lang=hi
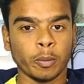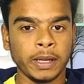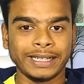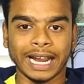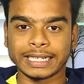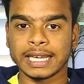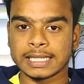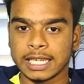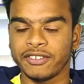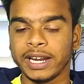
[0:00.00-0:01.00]
जो भी
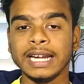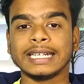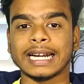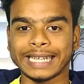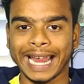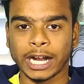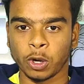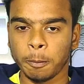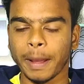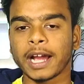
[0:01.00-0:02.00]
डाटा सेवर है ना डाटा
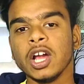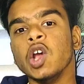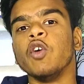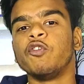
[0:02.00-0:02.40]
एड ऑन पैक